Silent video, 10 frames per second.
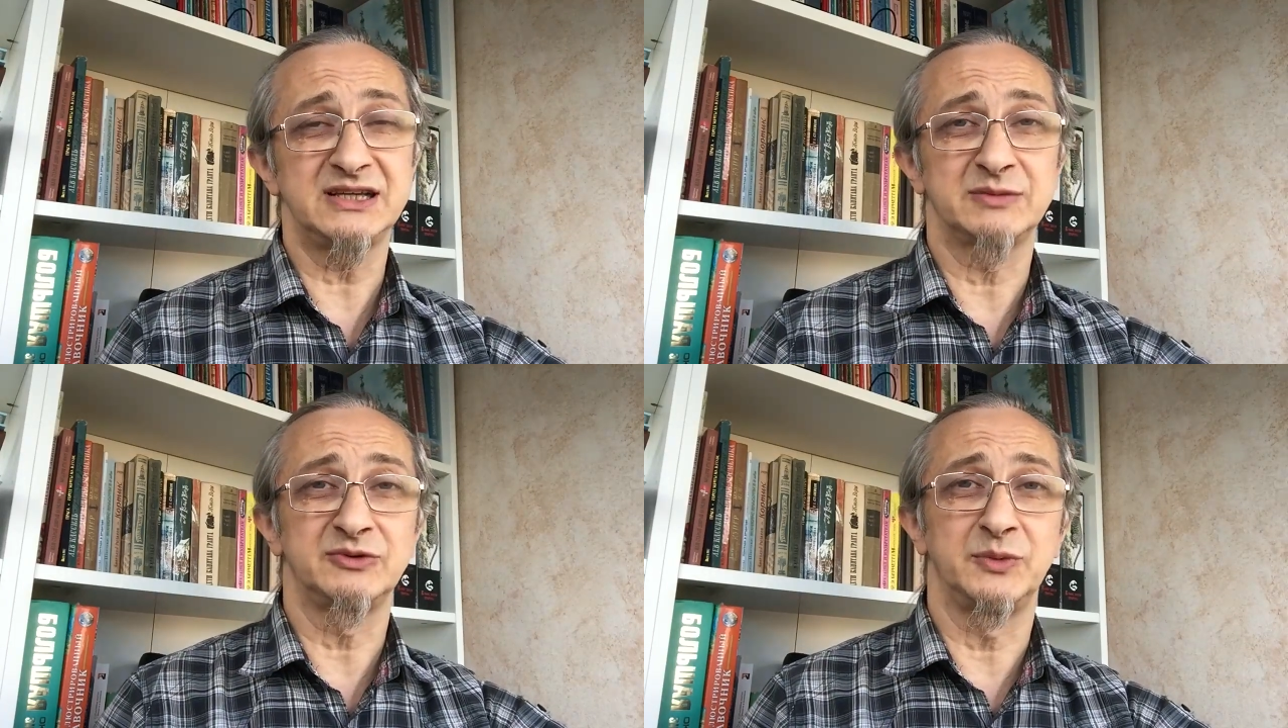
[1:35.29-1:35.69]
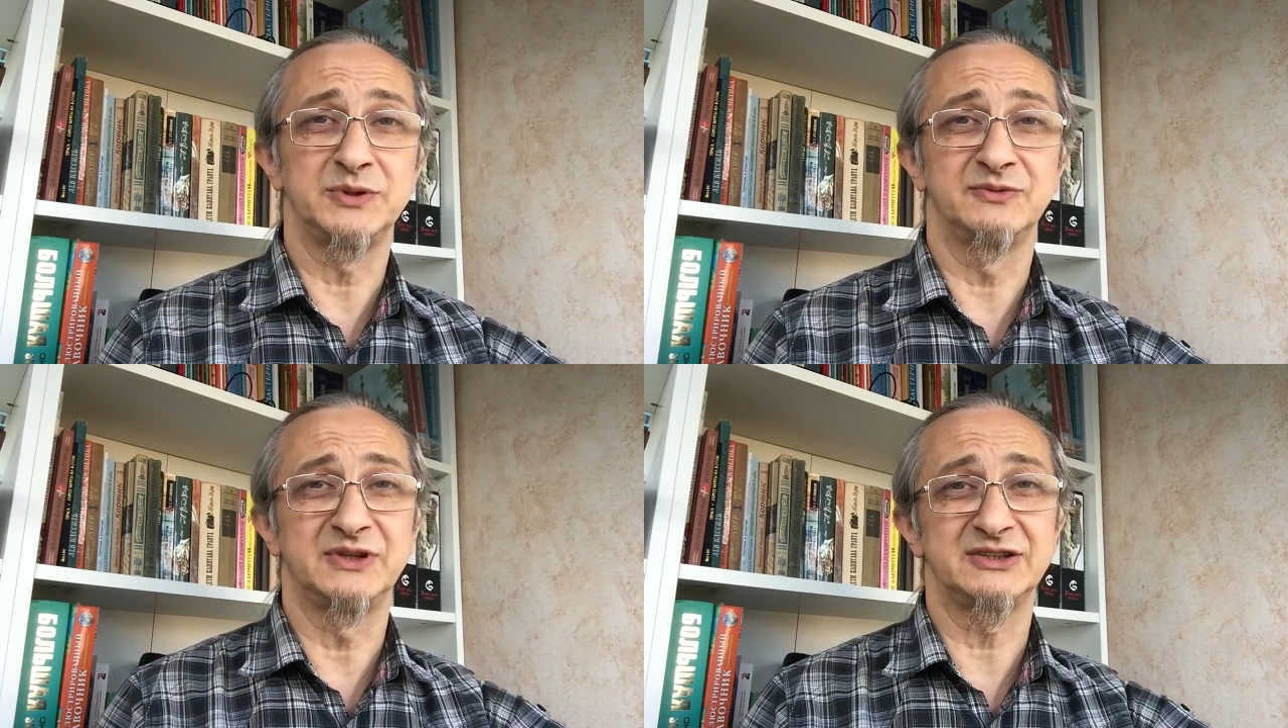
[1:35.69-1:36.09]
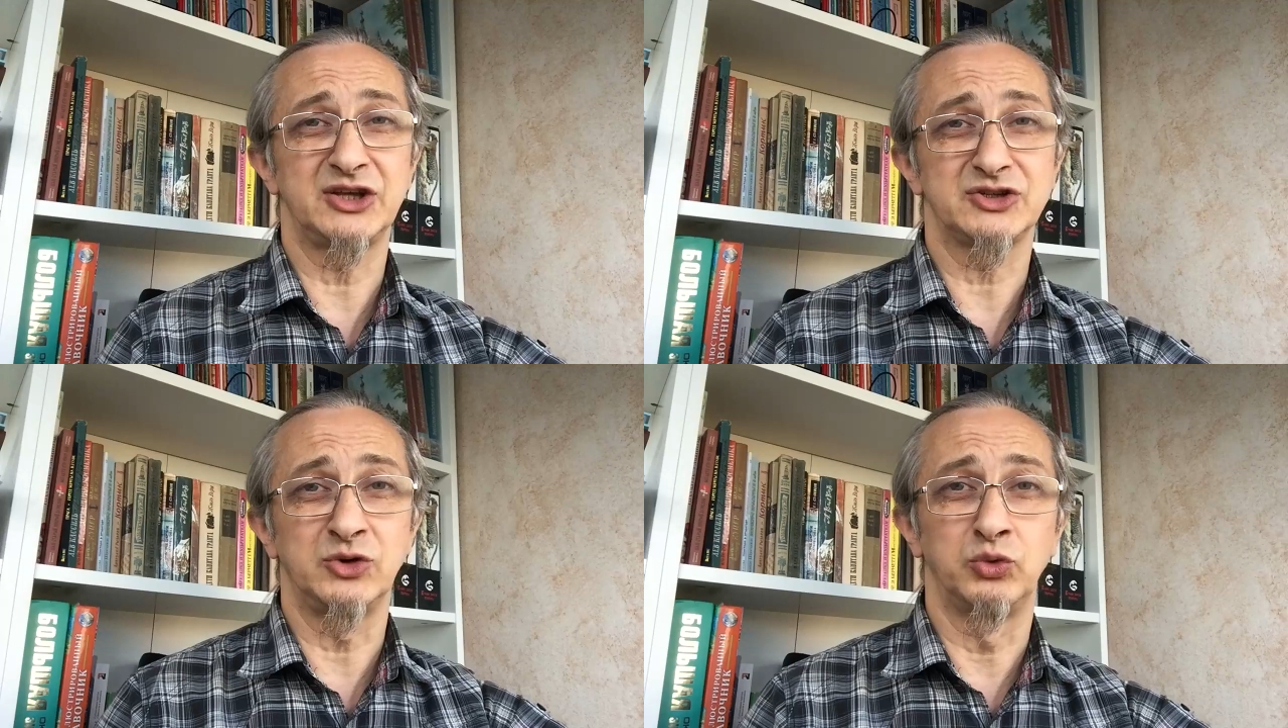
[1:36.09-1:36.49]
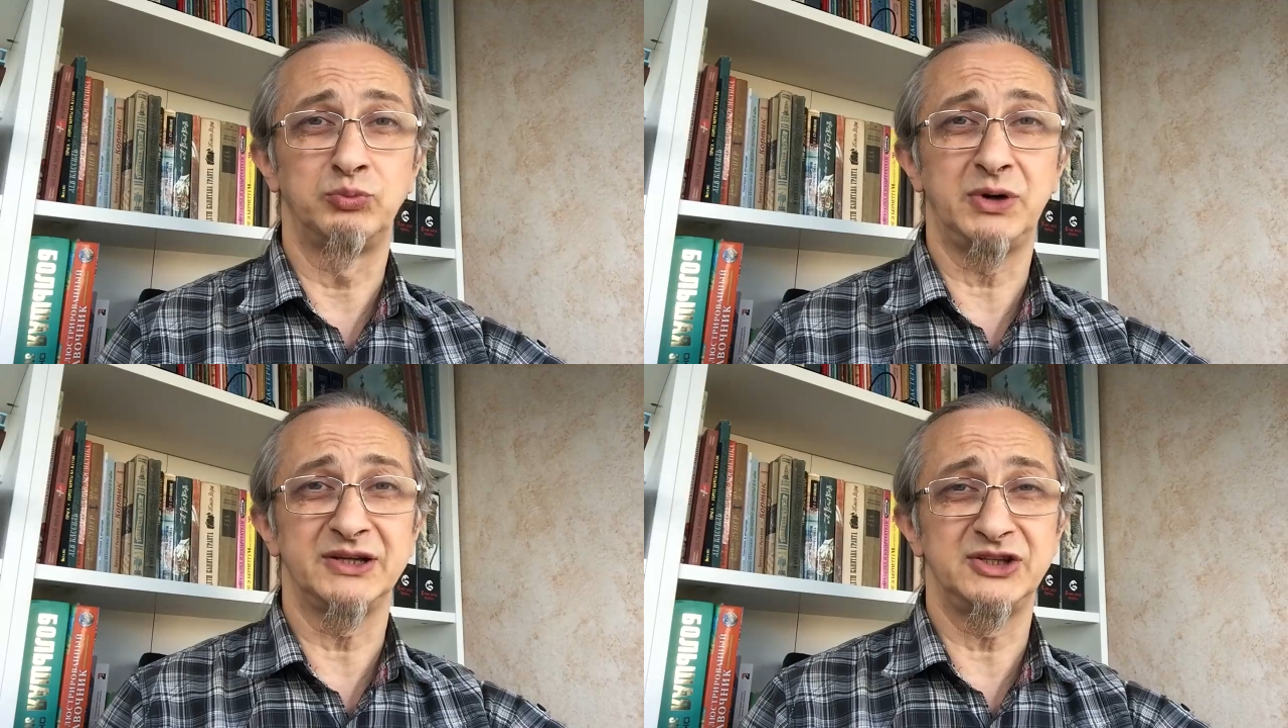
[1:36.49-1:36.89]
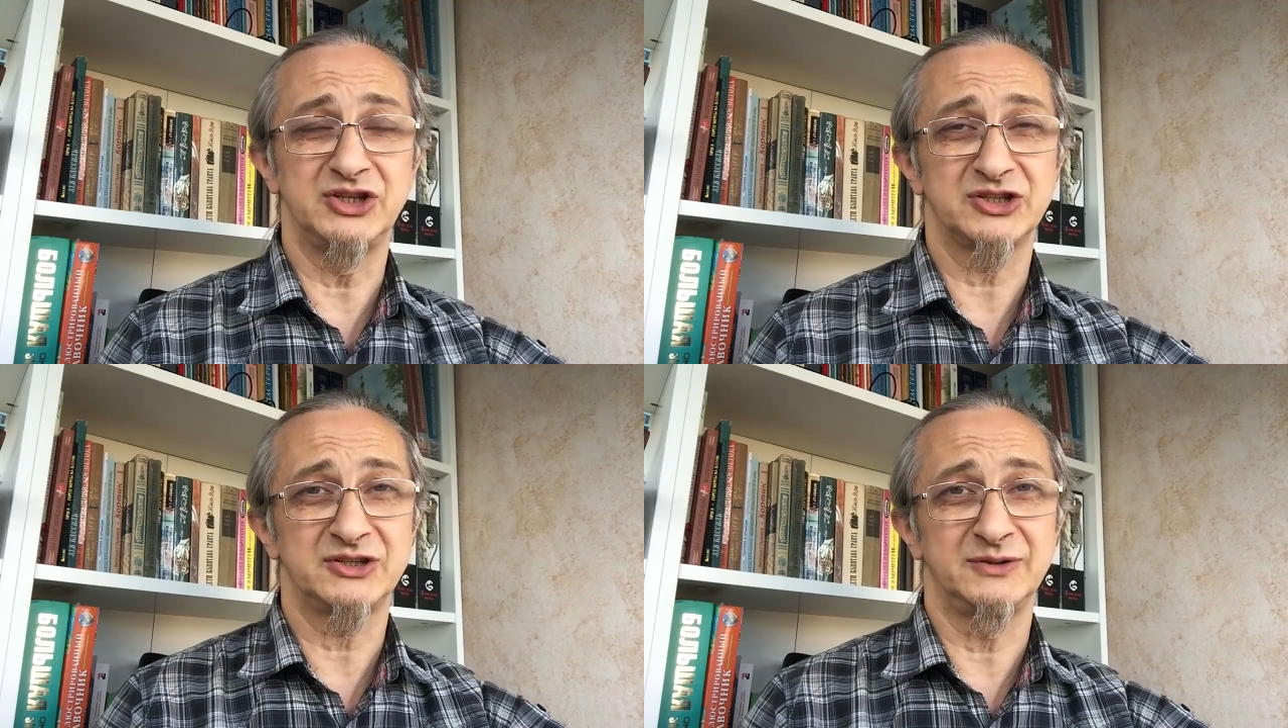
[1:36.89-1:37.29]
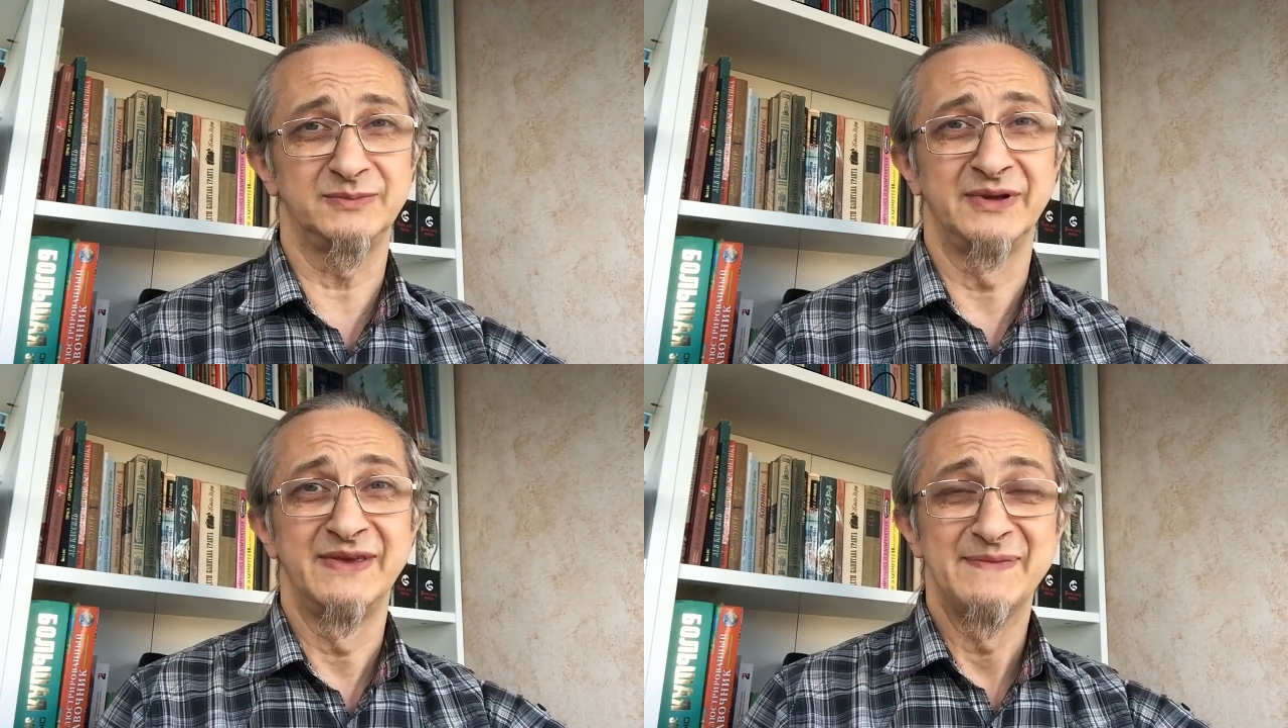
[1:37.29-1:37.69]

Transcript: как бы, в общем, достаточно что упадническом